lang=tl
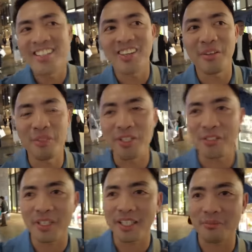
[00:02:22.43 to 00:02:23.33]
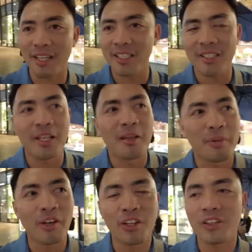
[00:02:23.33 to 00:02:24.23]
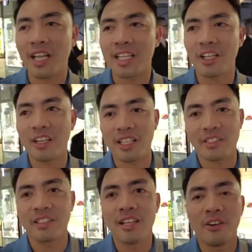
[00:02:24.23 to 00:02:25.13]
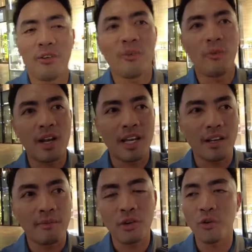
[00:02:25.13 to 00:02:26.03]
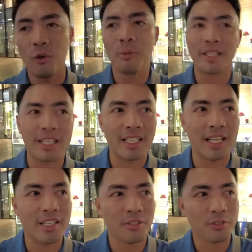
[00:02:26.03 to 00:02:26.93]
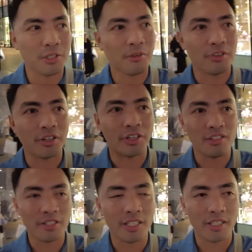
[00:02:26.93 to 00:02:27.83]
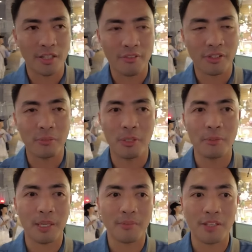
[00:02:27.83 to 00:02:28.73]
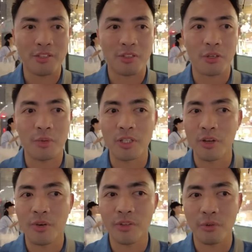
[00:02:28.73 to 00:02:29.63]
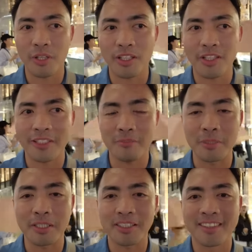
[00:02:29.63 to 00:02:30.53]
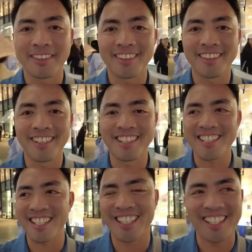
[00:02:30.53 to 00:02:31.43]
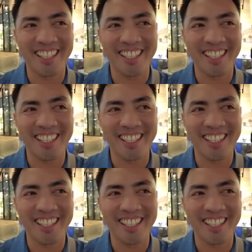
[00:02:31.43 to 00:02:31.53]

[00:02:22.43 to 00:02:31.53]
so, I'm used to it naman. Pero ayun nga daw, like, well, maghuhubad talaga. So, some of the girls are not comfortable, but I'm not sure who will go and who will not. But, let's see!